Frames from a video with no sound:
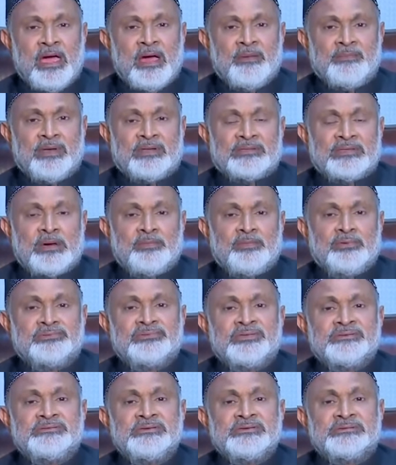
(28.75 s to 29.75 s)
আমরা যা
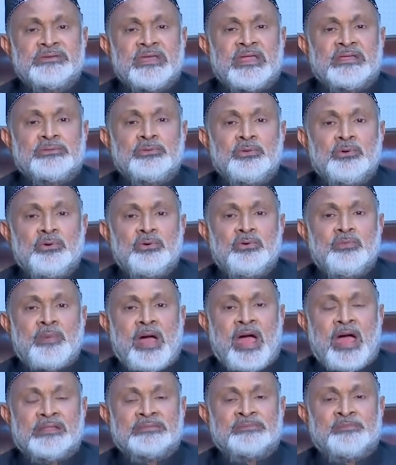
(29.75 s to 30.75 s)
বলতেছি সেটা একদম
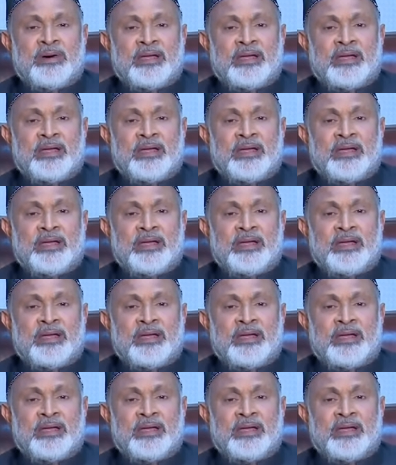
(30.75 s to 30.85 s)
হাত